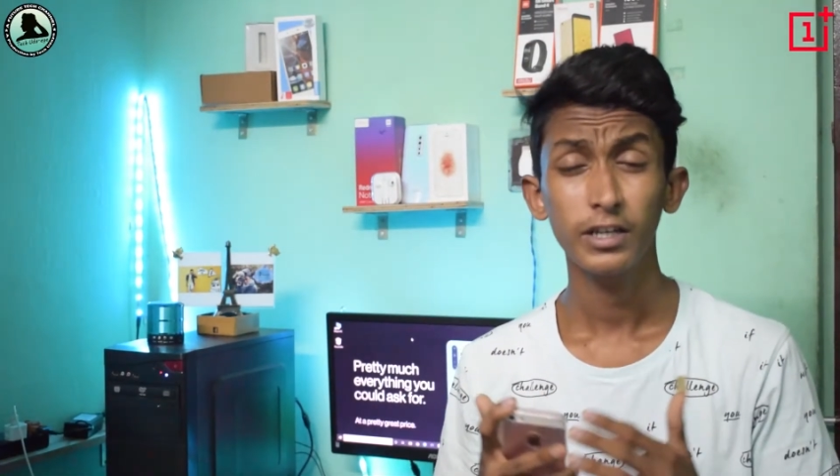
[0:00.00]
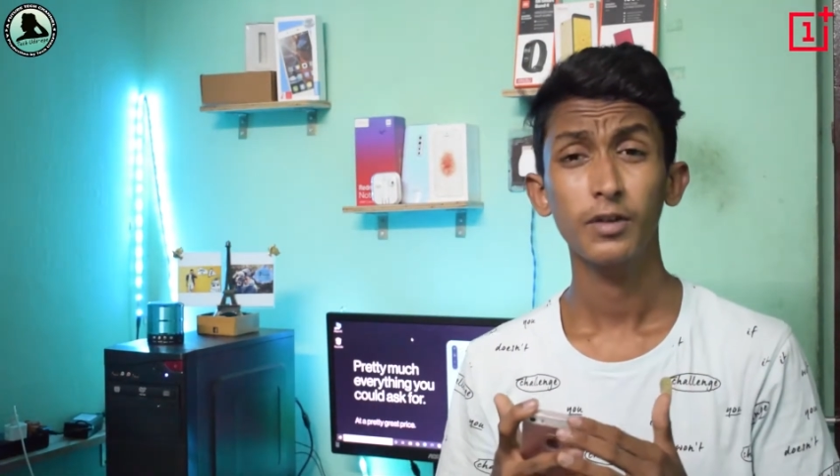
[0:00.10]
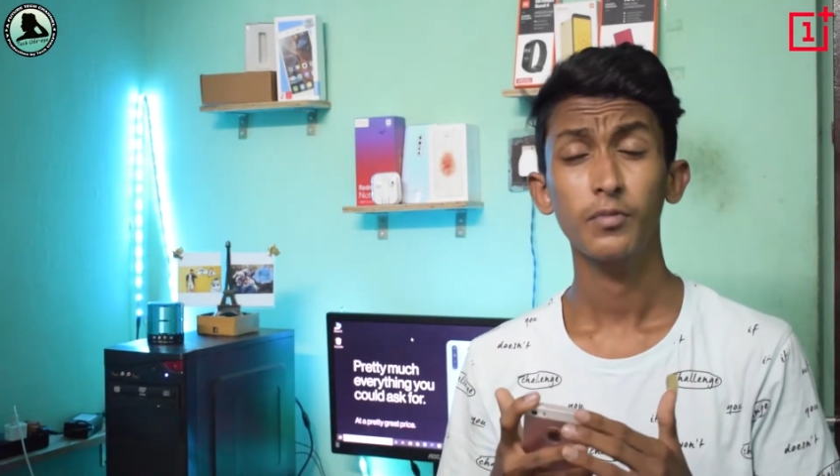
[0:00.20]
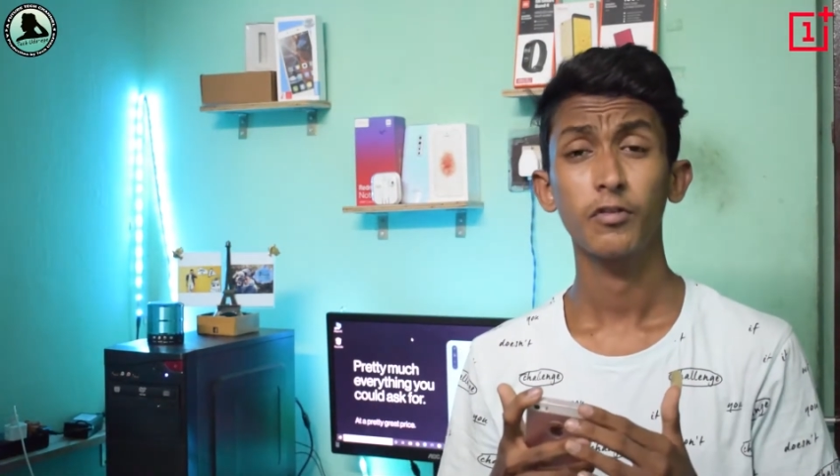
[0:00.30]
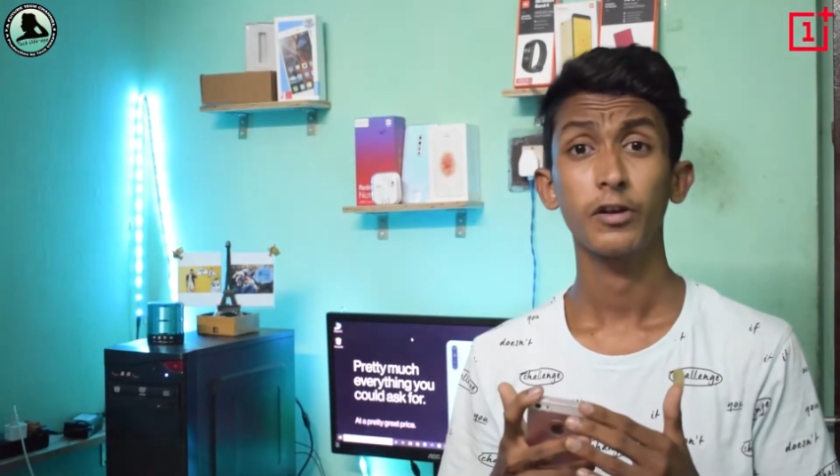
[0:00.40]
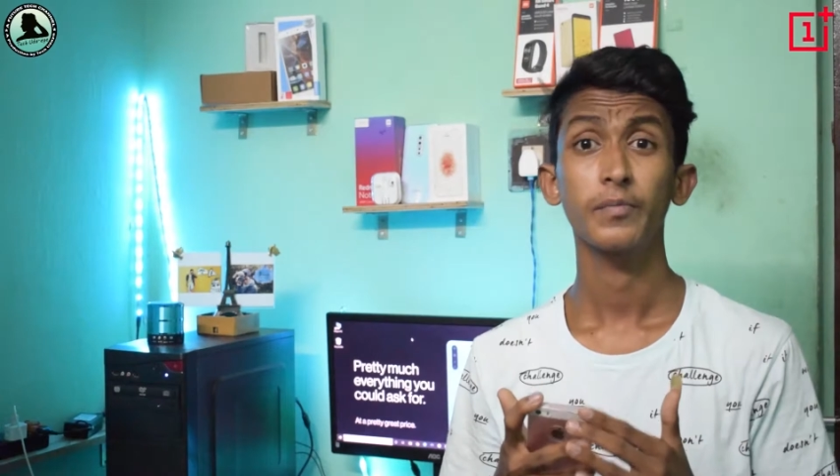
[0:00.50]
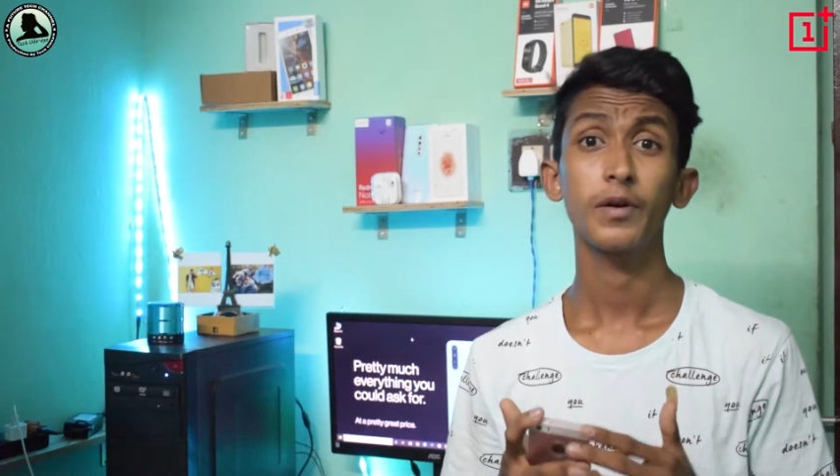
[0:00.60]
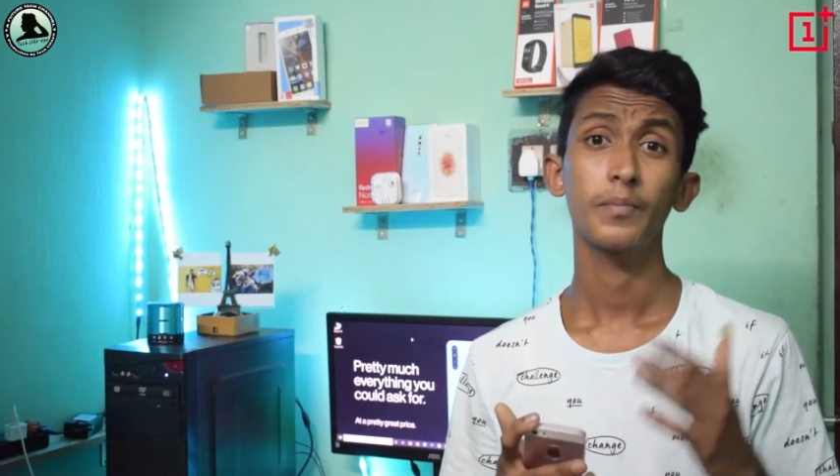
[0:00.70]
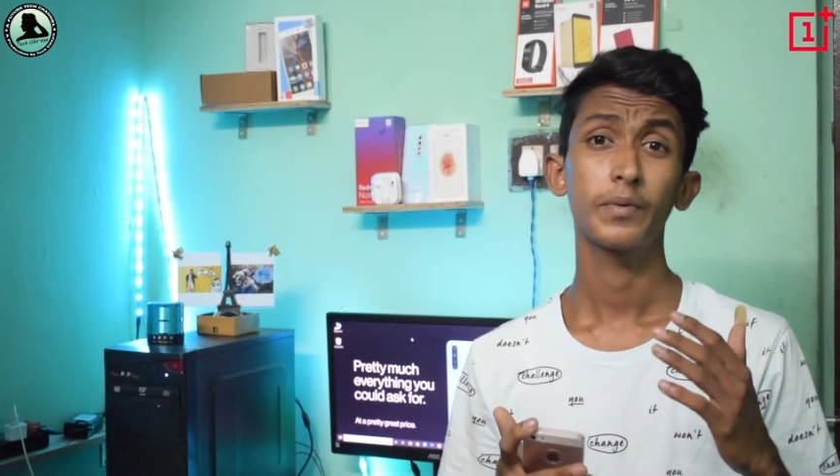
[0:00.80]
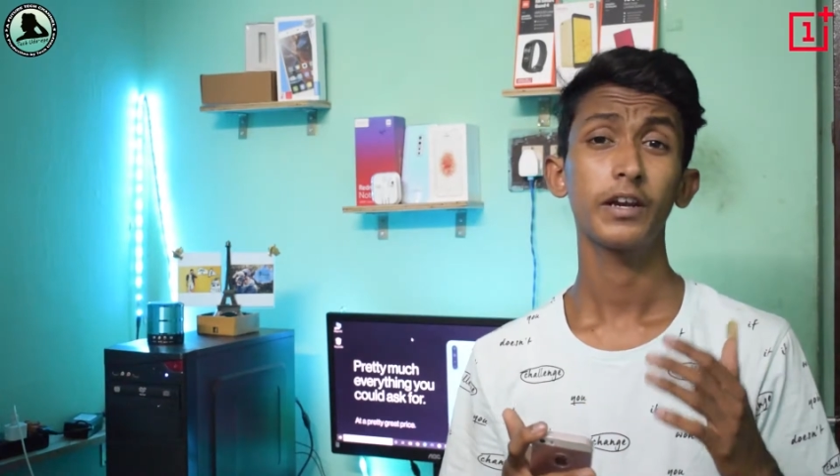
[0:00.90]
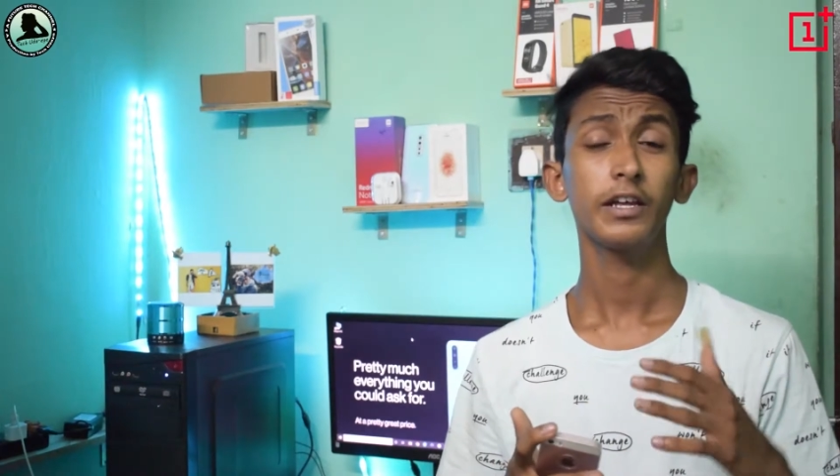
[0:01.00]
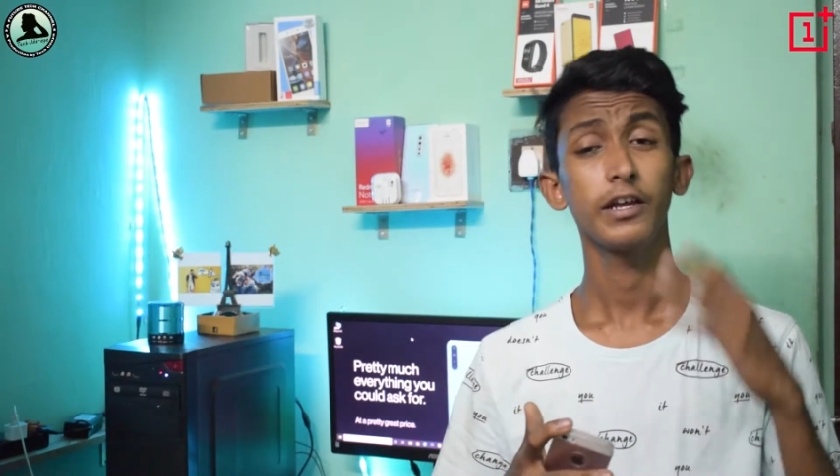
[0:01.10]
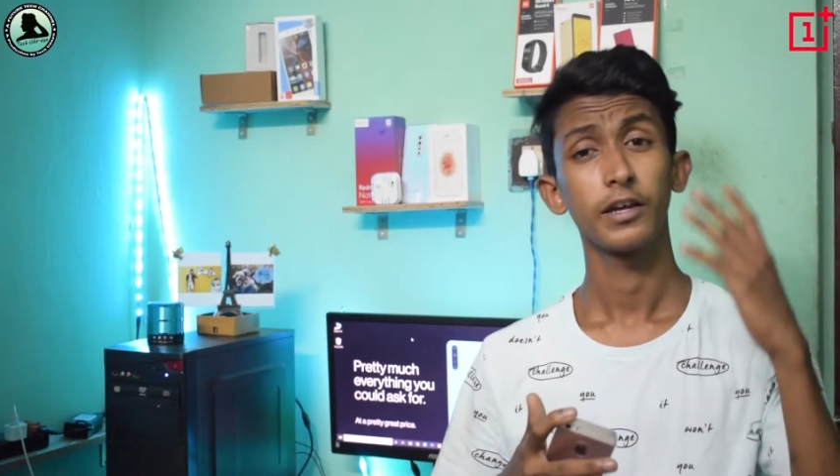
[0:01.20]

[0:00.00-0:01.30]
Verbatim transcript: செட்டப்னு வரப்போ பின்னாடி